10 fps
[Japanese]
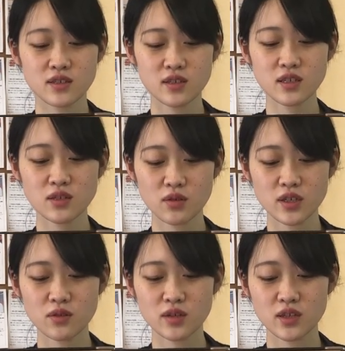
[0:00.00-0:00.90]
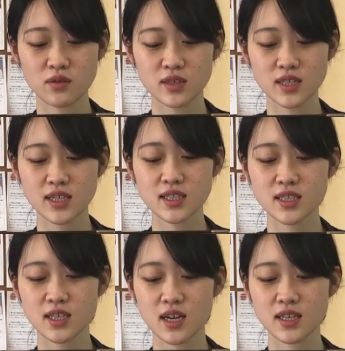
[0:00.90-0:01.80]
杉とヒノキの飛散時
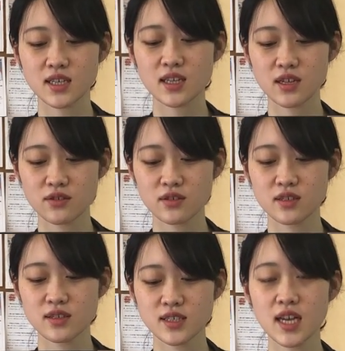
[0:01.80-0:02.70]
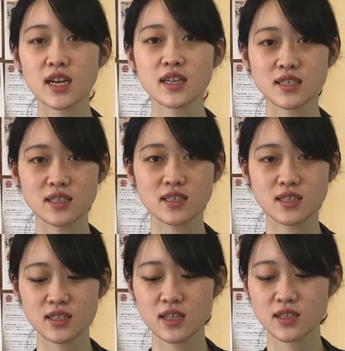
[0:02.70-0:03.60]
期が重なる3月
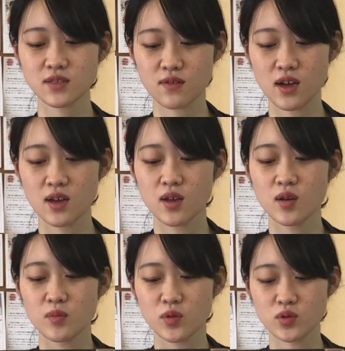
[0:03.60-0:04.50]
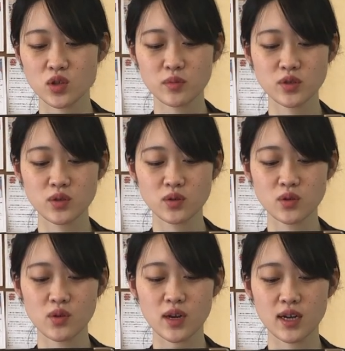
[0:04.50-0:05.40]
4月は最も症
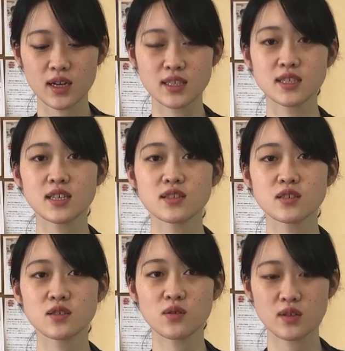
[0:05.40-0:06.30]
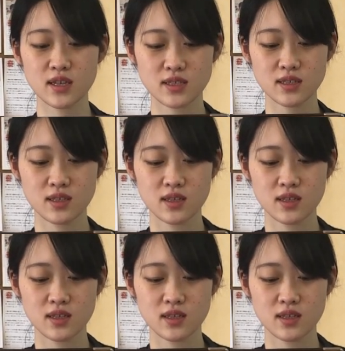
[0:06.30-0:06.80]
状が悪化しやすいそうです